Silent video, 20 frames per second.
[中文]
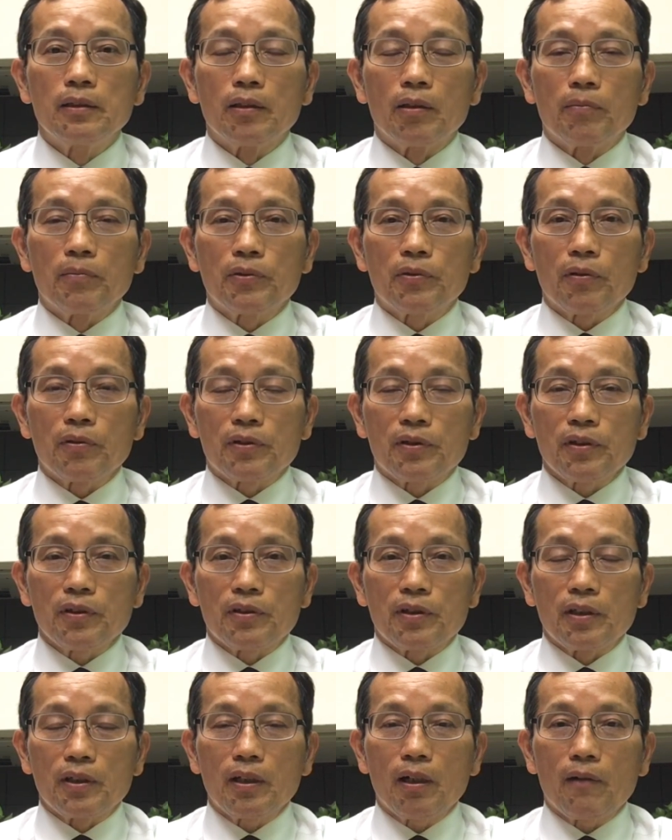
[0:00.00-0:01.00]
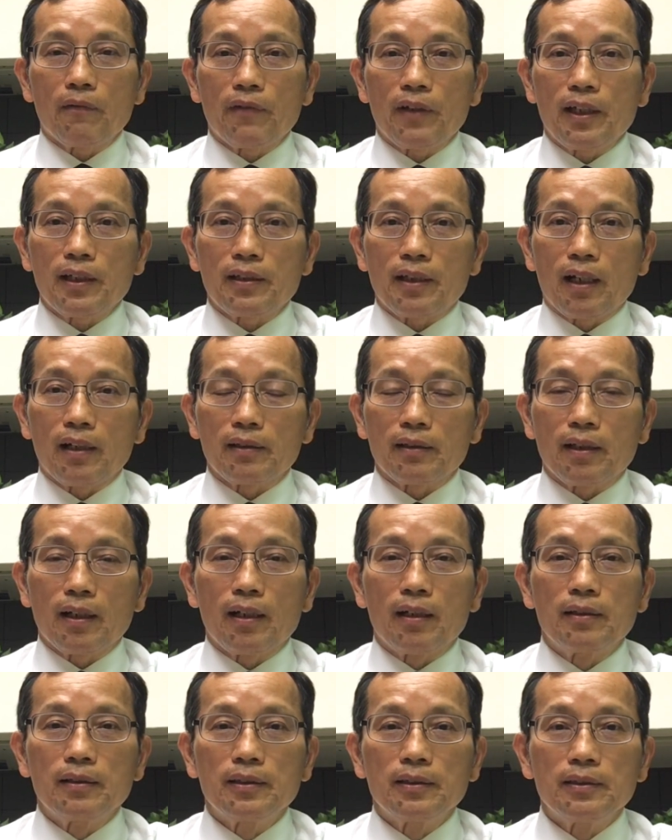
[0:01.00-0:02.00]
我们就自己要非常
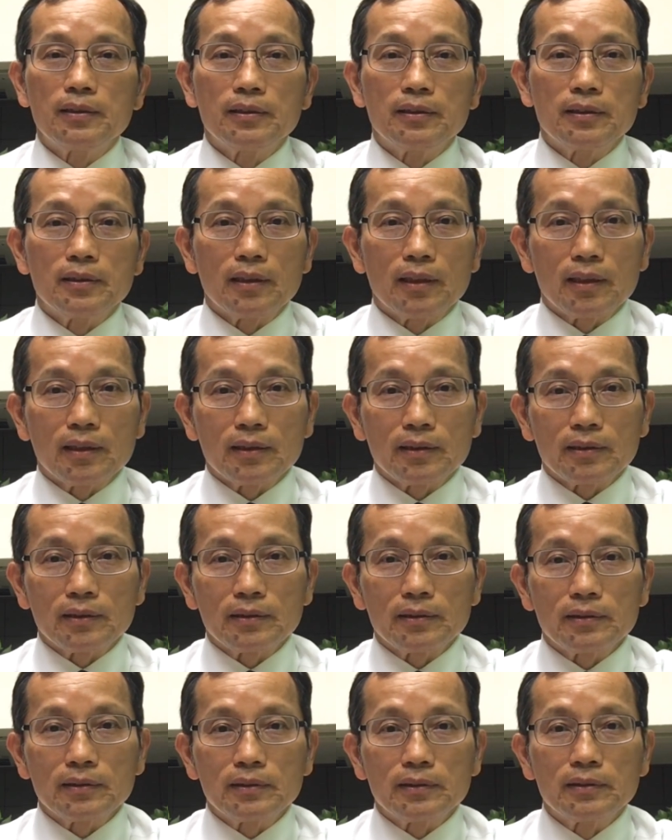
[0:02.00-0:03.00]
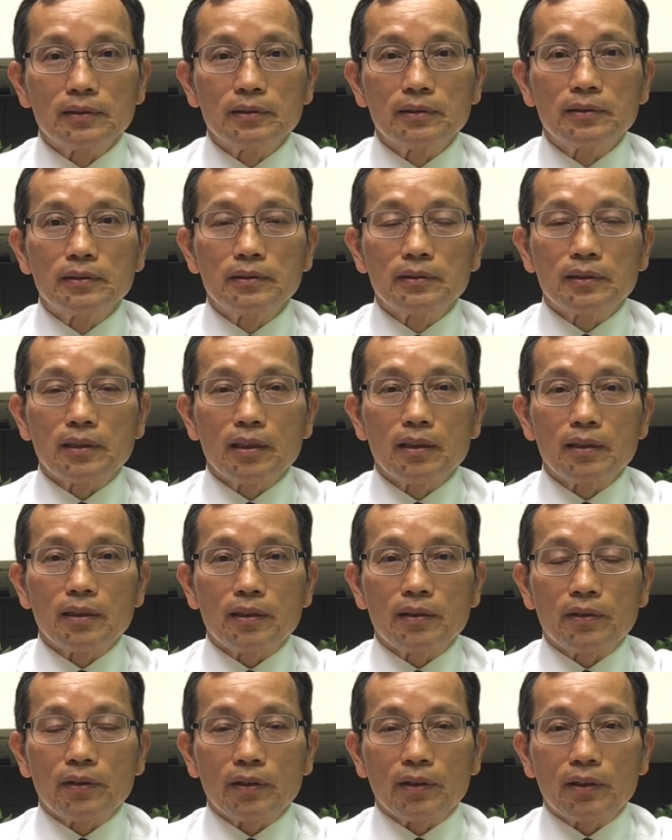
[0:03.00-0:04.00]
的，呃，
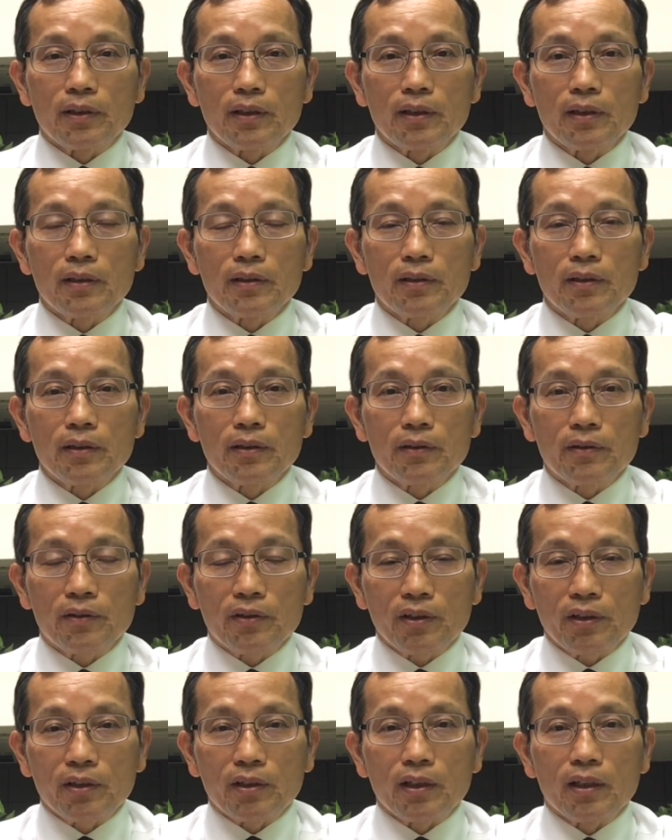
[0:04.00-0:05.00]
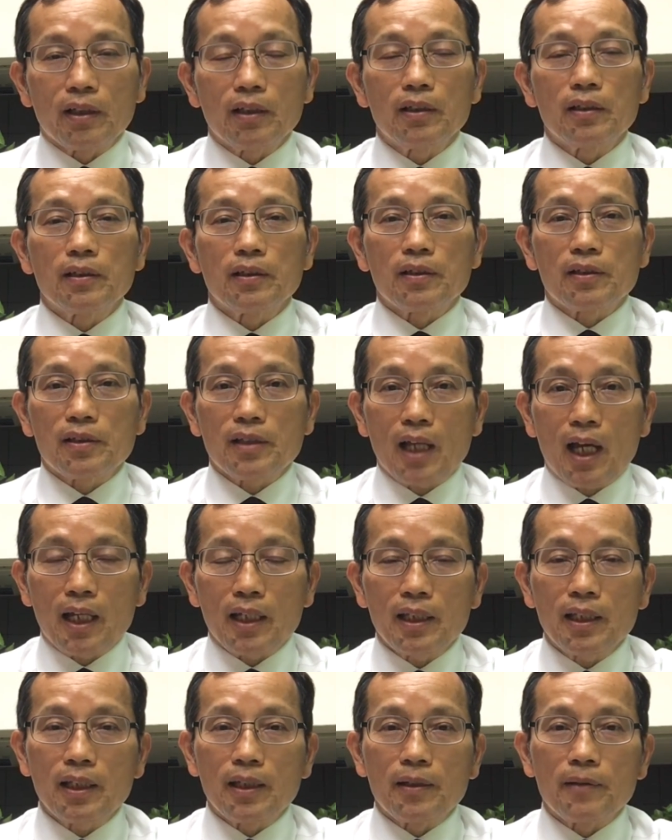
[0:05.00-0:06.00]
这个记得在
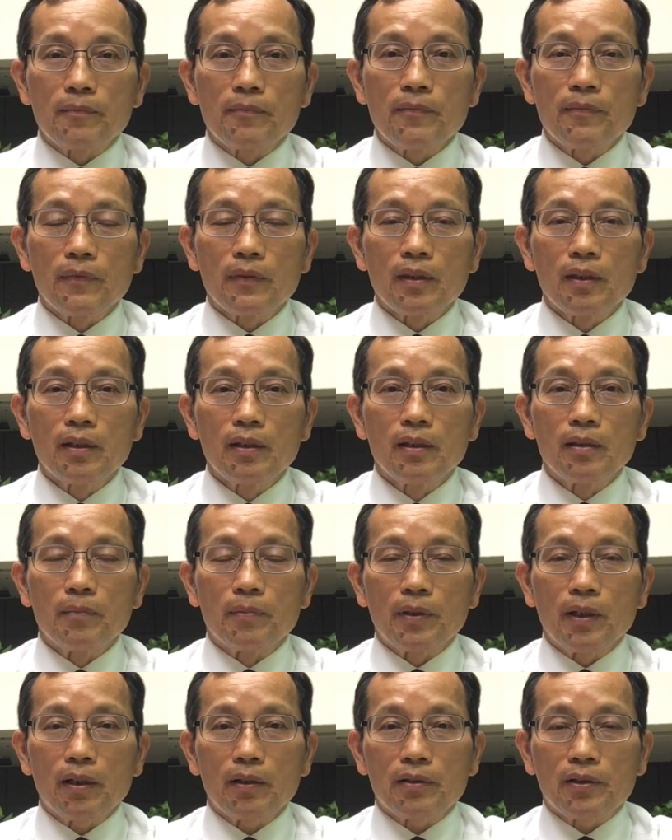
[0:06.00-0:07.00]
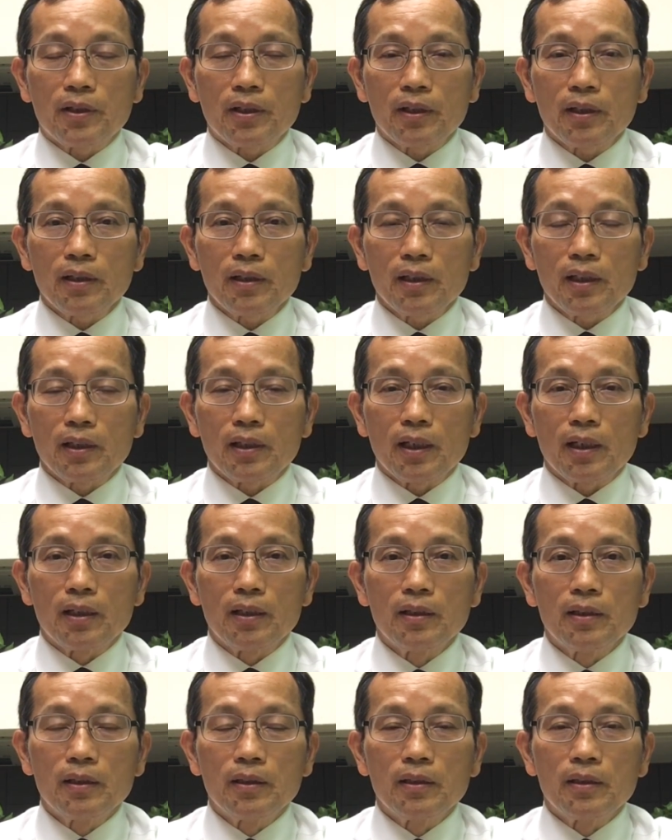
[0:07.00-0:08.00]
意，不要轻易的，
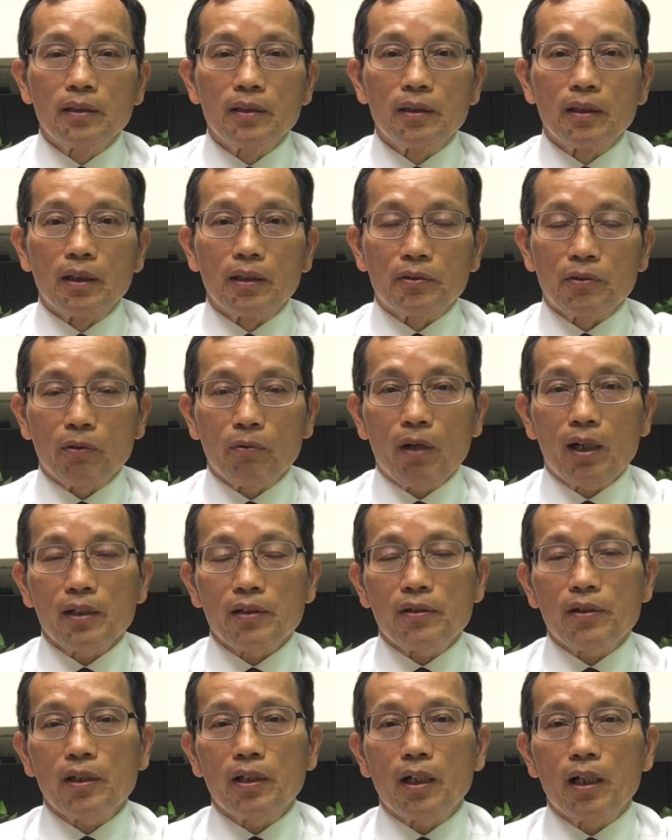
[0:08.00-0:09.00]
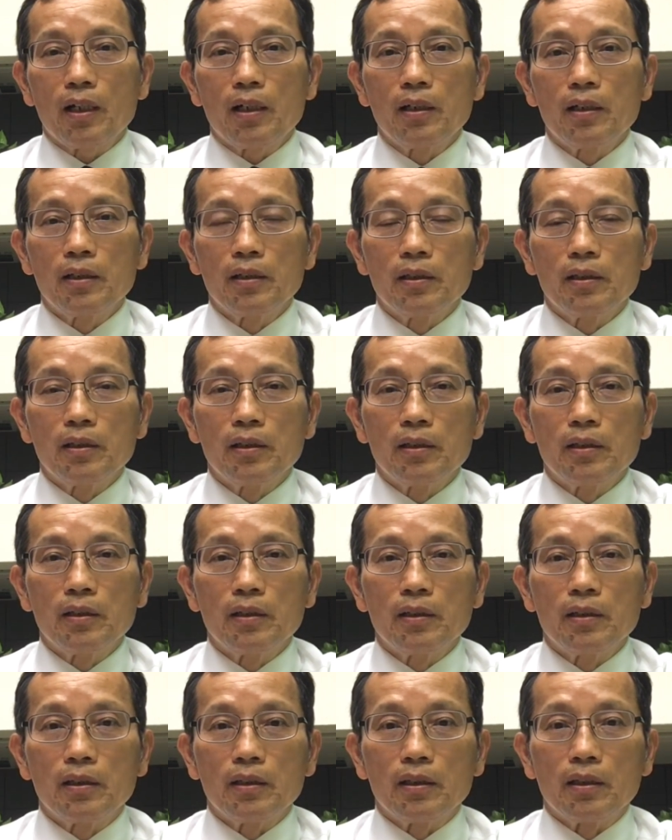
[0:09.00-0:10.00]
啊，就忘记了，
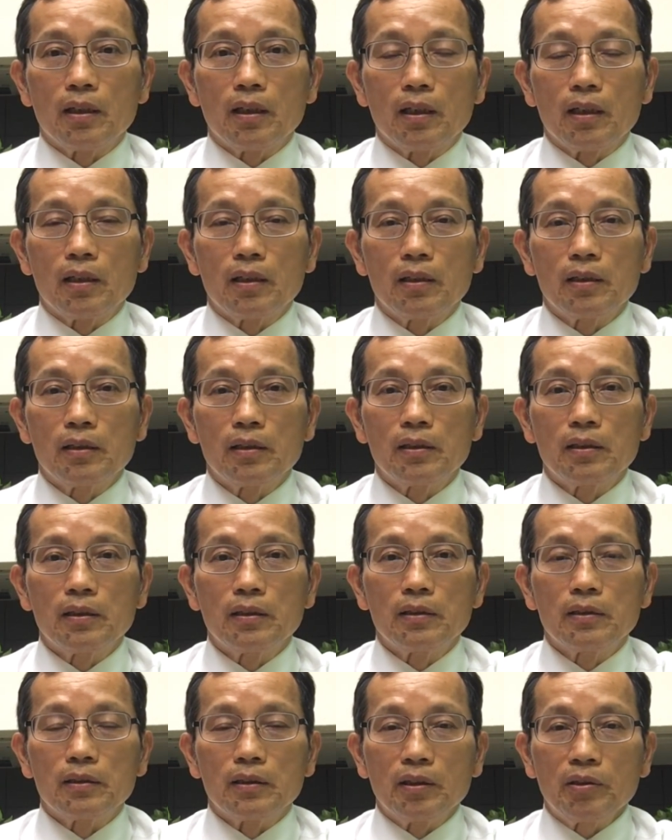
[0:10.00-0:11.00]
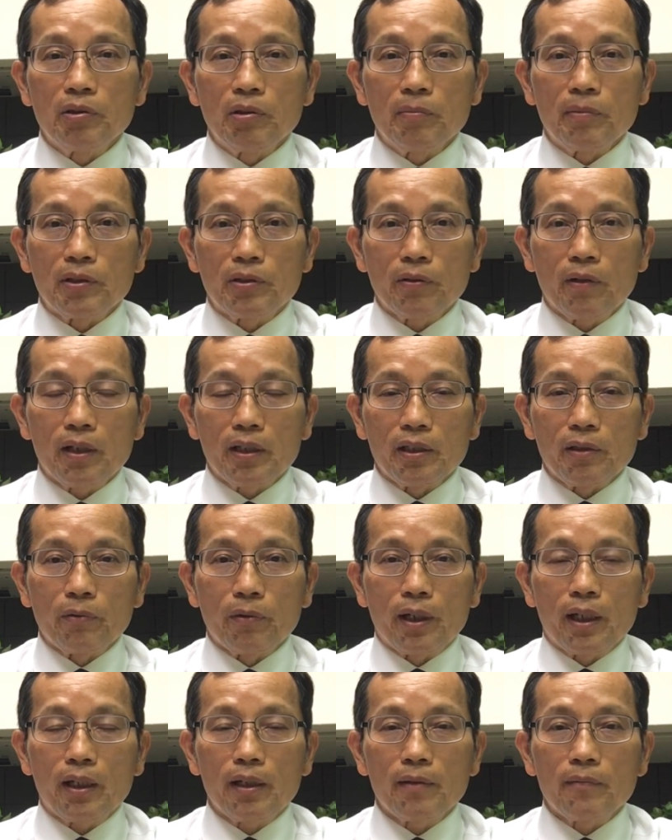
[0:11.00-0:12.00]
啊，儿女们就要以
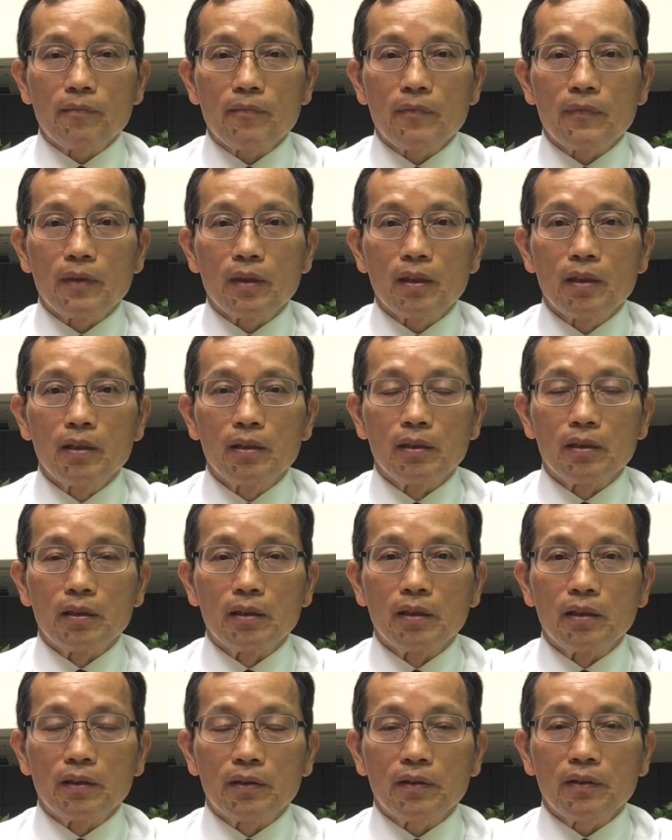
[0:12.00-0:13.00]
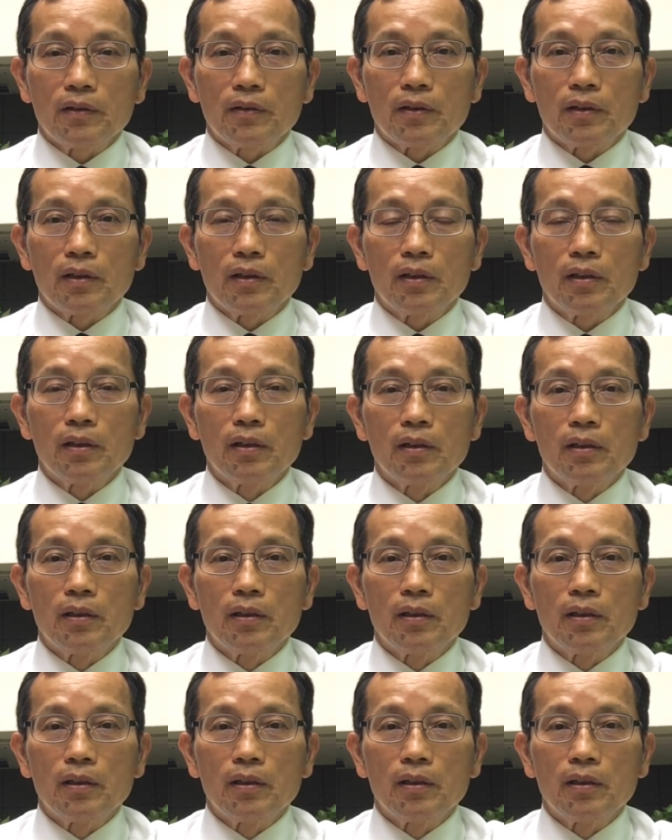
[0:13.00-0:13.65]
为你自己，